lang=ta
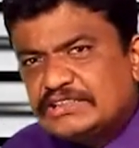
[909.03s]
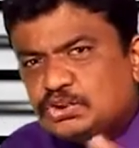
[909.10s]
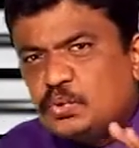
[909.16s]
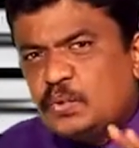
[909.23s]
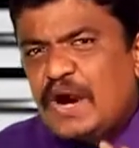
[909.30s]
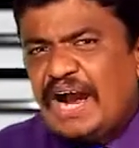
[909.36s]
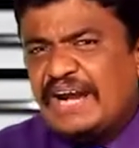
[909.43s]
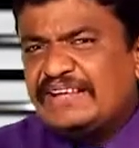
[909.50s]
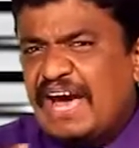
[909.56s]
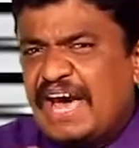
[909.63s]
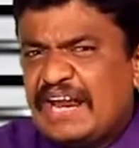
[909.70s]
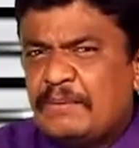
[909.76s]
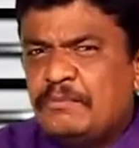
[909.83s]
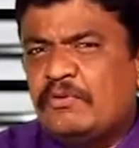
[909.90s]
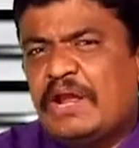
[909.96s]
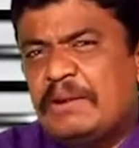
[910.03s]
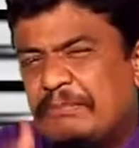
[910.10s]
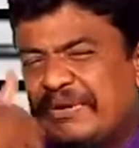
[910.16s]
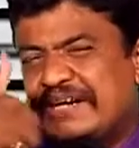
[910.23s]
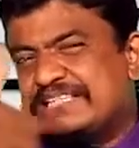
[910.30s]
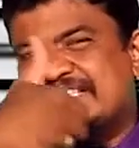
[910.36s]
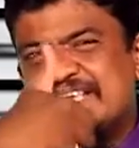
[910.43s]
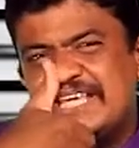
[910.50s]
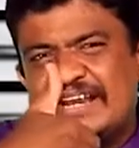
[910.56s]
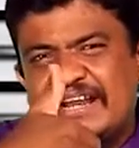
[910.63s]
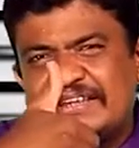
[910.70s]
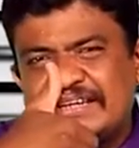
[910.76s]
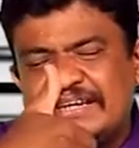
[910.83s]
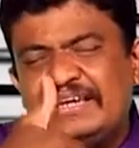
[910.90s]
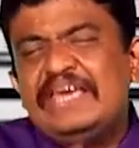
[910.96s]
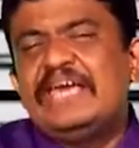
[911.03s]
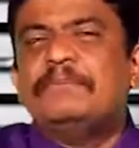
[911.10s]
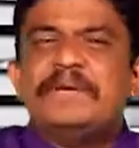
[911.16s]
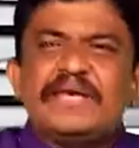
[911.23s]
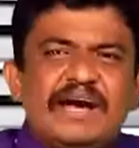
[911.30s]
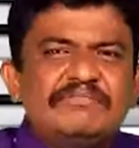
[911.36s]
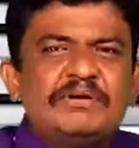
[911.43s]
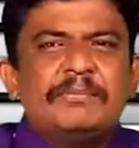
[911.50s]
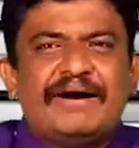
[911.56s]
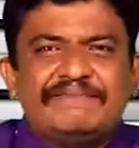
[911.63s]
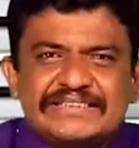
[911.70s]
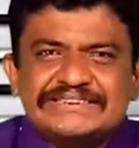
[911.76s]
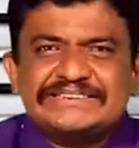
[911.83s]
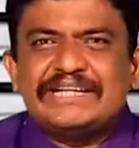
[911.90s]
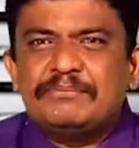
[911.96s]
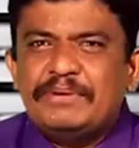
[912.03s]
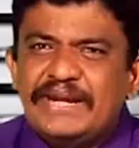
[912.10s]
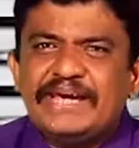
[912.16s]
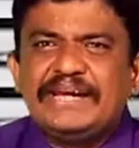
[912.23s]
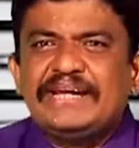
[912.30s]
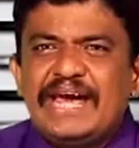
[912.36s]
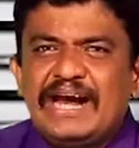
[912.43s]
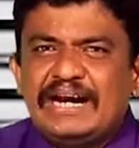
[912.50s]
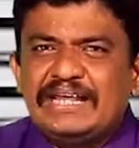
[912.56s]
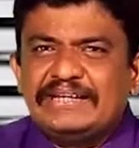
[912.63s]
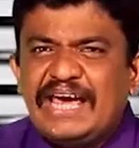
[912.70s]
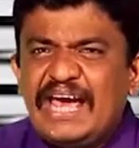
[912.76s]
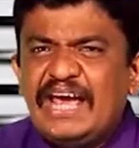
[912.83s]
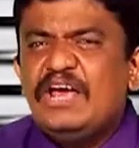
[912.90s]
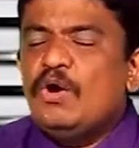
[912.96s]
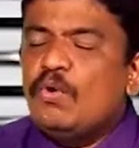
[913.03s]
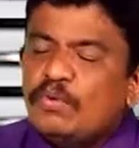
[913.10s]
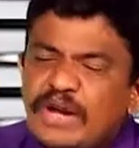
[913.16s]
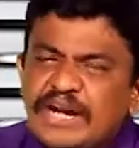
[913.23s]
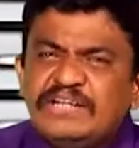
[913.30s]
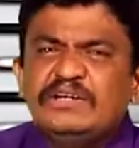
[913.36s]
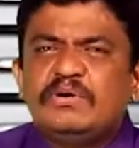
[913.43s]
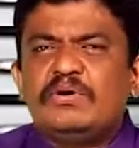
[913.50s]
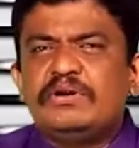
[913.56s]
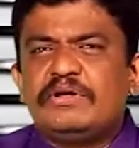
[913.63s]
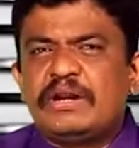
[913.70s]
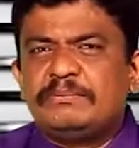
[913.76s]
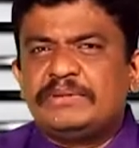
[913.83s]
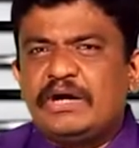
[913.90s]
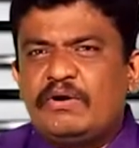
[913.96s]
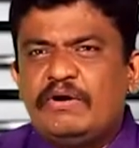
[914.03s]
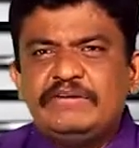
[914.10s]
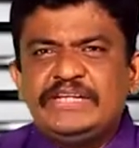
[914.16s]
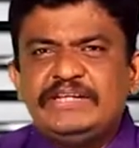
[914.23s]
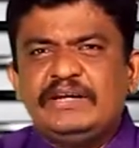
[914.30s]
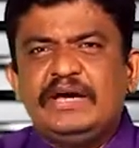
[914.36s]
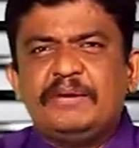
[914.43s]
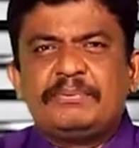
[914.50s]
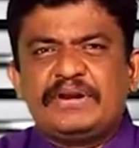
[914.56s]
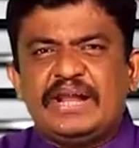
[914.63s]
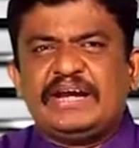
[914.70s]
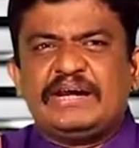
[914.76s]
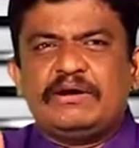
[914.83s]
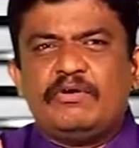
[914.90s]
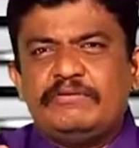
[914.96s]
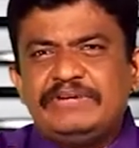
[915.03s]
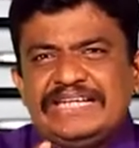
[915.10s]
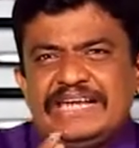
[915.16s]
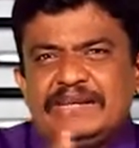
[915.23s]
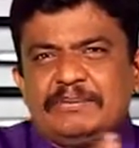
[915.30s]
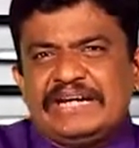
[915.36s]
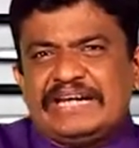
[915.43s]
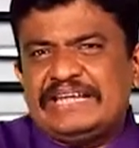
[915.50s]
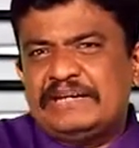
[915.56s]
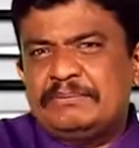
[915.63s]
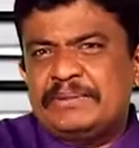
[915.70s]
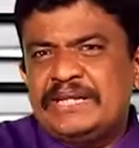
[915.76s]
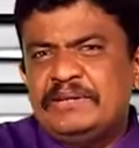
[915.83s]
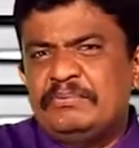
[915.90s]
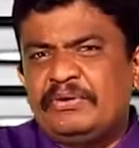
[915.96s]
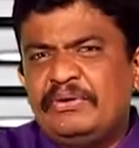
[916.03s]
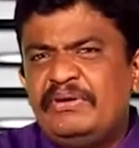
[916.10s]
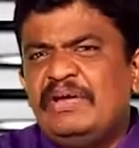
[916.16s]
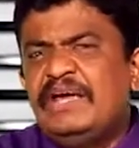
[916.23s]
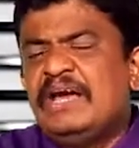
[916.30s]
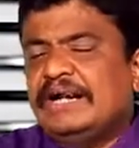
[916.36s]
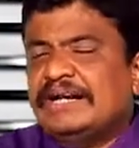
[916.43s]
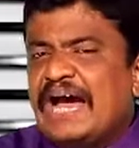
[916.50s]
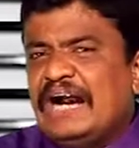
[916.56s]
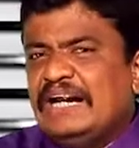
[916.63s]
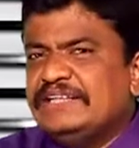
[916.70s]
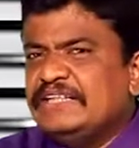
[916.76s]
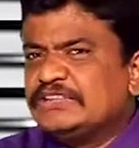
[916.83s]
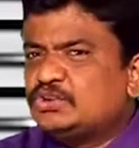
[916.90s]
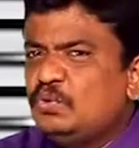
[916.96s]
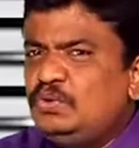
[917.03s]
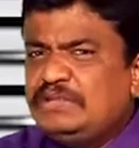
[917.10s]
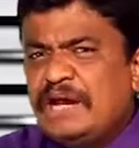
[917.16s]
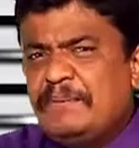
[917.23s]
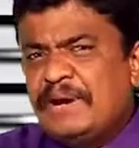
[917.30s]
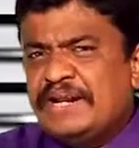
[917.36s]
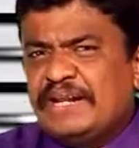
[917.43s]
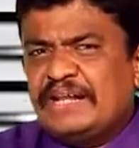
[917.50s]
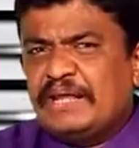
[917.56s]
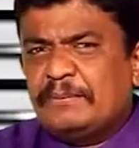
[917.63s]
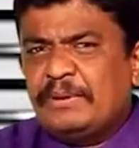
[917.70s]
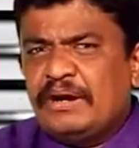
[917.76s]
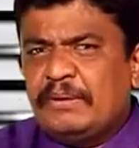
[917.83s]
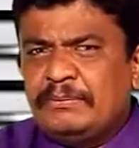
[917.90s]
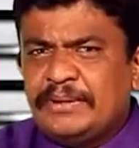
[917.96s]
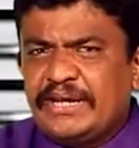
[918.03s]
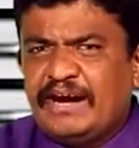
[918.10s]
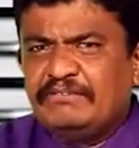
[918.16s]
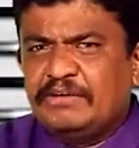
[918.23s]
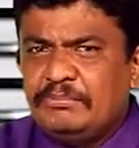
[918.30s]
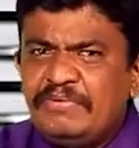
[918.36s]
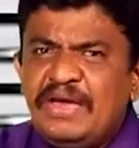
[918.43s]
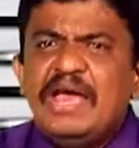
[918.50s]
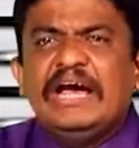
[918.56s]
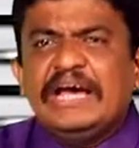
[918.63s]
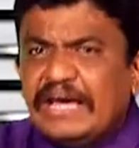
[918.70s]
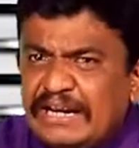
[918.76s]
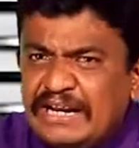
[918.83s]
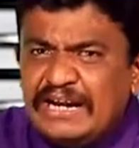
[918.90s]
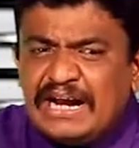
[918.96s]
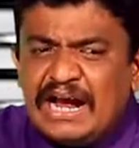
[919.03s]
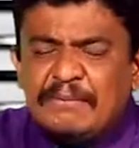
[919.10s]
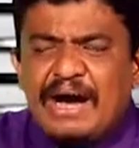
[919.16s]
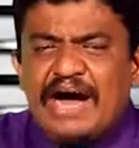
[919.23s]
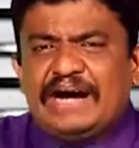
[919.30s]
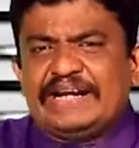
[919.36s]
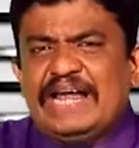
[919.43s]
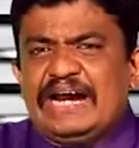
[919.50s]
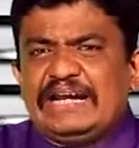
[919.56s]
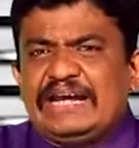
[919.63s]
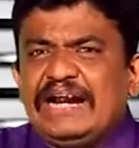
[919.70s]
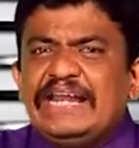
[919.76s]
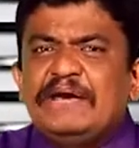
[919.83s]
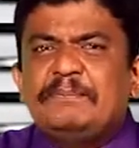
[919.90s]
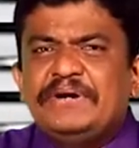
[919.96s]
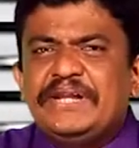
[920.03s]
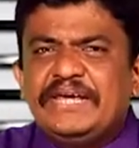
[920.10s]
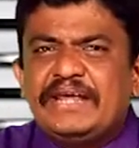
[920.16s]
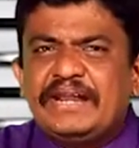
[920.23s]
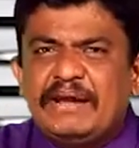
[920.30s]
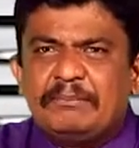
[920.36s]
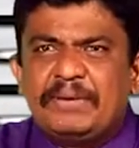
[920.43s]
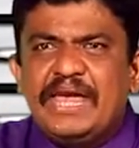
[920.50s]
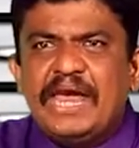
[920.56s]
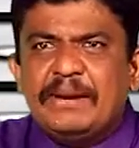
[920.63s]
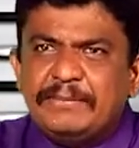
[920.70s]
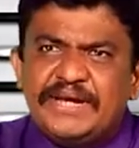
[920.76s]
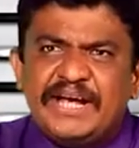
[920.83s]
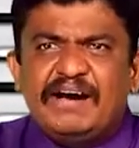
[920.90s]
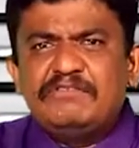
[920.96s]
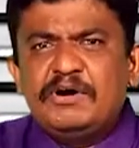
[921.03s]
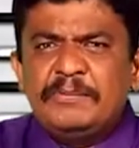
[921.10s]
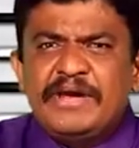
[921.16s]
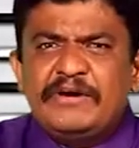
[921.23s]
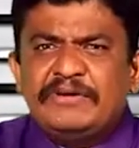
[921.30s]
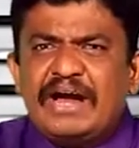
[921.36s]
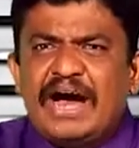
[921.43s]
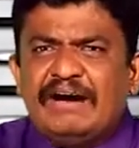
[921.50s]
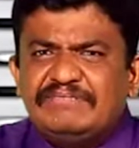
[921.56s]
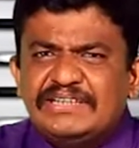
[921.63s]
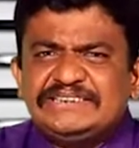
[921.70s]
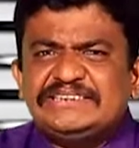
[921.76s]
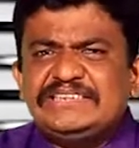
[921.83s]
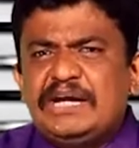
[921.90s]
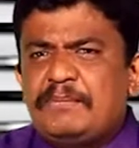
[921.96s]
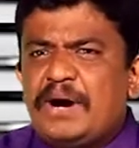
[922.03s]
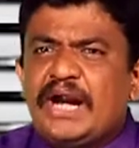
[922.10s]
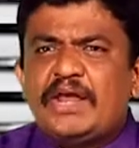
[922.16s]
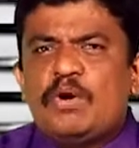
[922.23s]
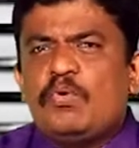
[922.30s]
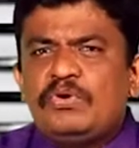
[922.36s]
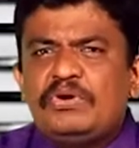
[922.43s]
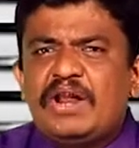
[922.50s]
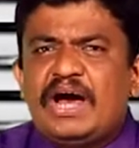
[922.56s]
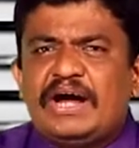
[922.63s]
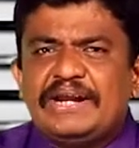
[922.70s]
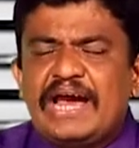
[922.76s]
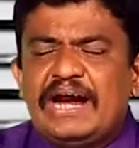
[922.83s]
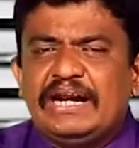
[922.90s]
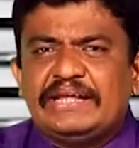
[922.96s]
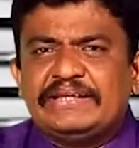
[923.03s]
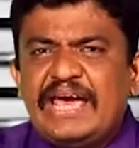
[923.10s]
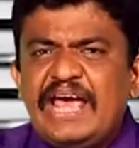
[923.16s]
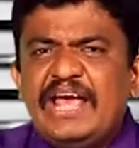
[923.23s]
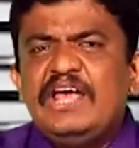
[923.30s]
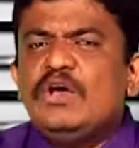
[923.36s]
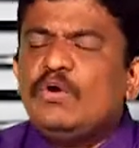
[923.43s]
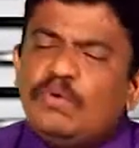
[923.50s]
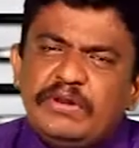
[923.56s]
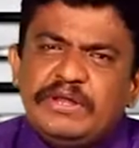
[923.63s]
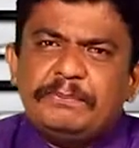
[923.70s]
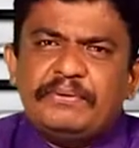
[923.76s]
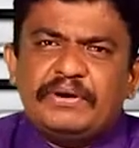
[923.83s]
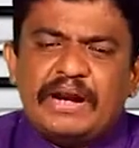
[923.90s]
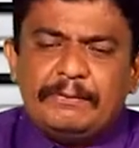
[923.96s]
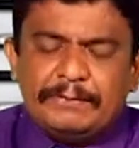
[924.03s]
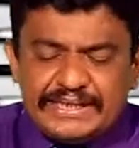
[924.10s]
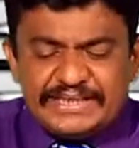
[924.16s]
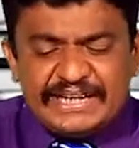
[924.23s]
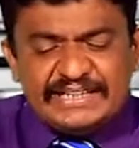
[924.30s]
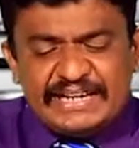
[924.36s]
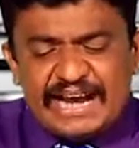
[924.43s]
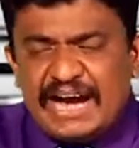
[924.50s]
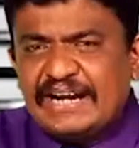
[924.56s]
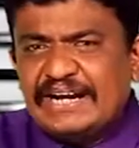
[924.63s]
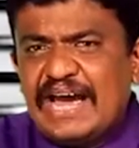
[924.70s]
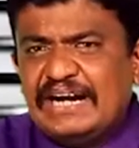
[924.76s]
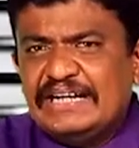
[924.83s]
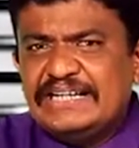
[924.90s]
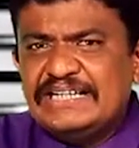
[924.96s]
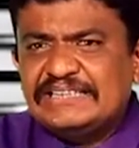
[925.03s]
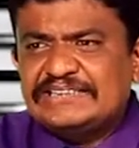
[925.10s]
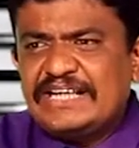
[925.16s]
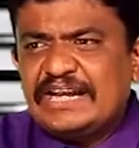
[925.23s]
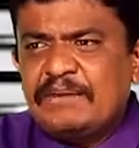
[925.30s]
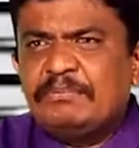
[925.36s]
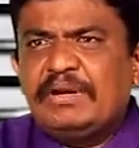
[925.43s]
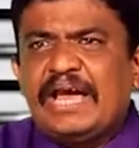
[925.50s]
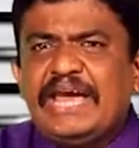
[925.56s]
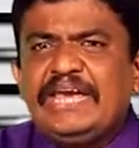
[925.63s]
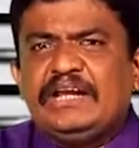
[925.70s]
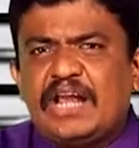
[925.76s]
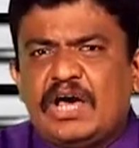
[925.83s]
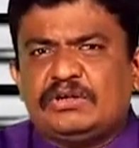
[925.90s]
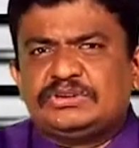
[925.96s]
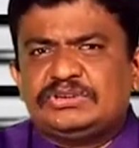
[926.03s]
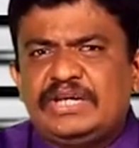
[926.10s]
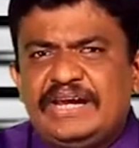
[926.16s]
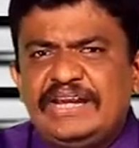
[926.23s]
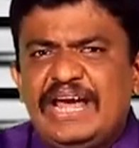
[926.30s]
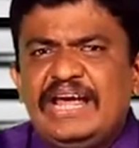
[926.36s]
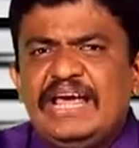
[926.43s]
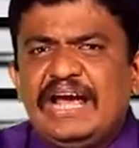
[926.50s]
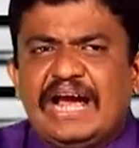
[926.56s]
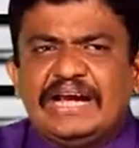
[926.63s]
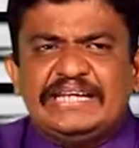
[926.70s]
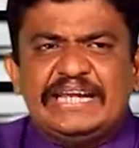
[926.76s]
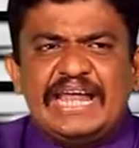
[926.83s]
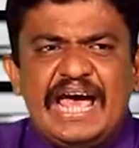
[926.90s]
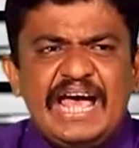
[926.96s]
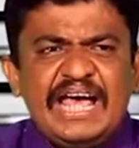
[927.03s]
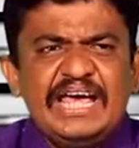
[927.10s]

சுகாதார முறைப்பாடு செய்கிறது மிகவும் அவசியம் இன்றைக்கு நாங்கள் அதை உணர்ந்து கொள்கிறோம் இந்த கோவிட்டுக்கு பிறகு கோவிட் ஏற்பட்டதன் பின்பு நாங்கள் இந்த சுத்தம் என்றதை மிகவும் இறுக்கமாக நாங்கள் கடைபிடிக்கிறோம் மிகவுமே ஒரு அவசியமான ஒன்றாக நாங்கள் அதை குறிப்பிடுறோம் இதற்காக நாங்கள் என்ன செய்யறோம் கை கிளவுஸ் என்ன கையில